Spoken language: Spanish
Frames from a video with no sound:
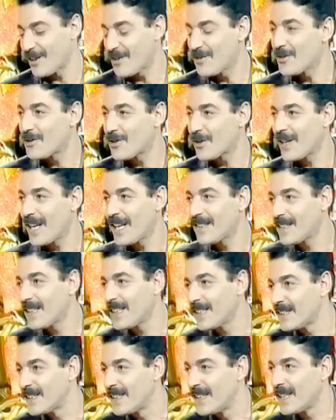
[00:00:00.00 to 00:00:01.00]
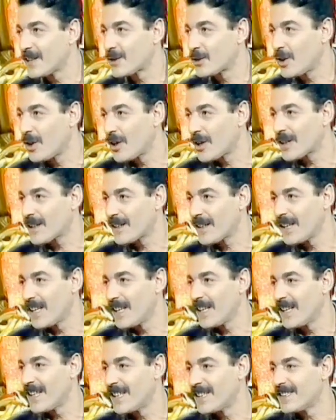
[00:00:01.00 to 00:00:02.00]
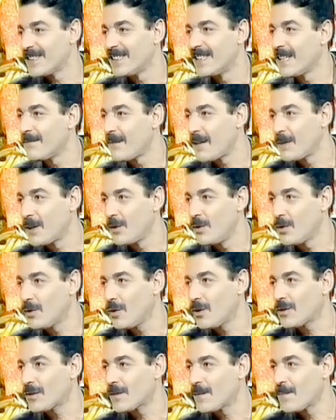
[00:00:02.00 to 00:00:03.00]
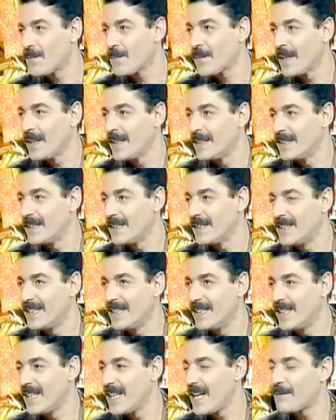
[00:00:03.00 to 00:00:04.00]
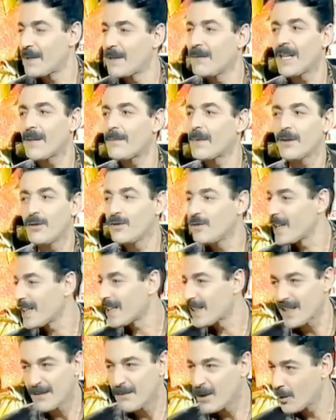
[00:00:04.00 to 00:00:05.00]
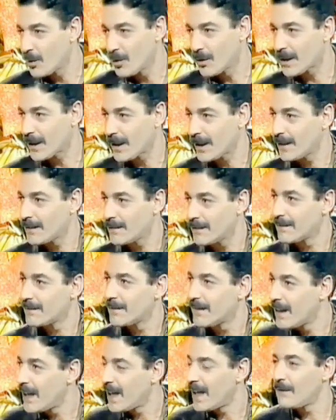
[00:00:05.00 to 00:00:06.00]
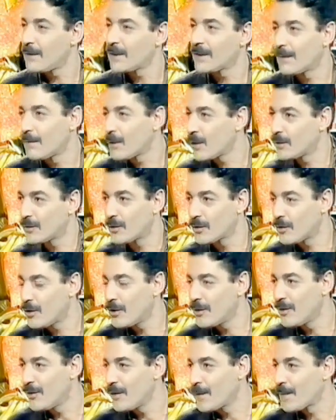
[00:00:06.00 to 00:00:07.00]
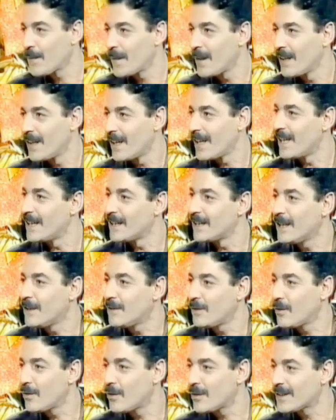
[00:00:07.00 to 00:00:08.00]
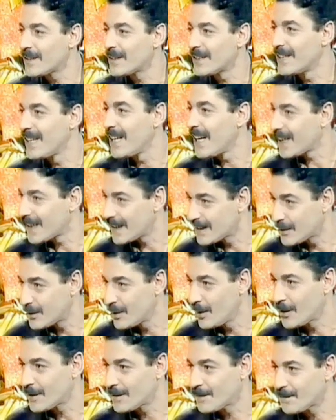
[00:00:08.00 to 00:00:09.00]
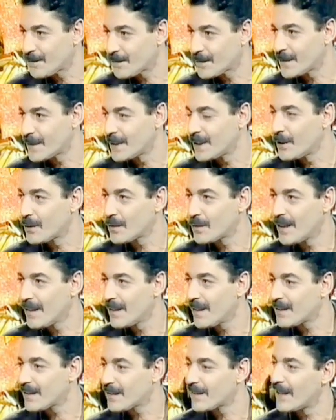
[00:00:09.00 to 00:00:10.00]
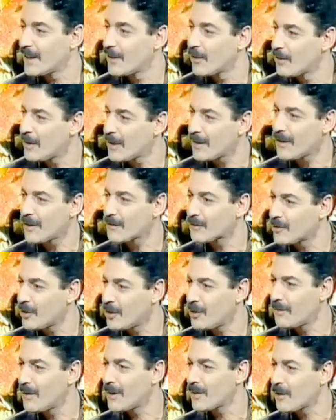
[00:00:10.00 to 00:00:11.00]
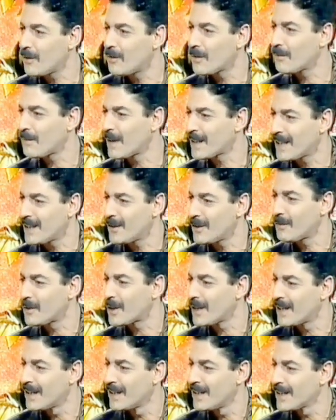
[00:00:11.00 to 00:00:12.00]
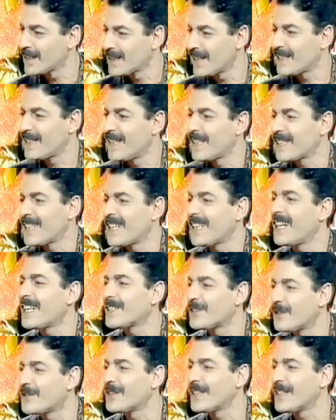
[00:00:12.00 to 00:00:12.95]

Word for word: Toño Chocolate, director de, Mamelucos. Y la primera pregunta que se me ocurre, a mote pronto, Toño, el título de la canción de ustedes, del gobierno autónomo, como pasando por el... ah, de, la,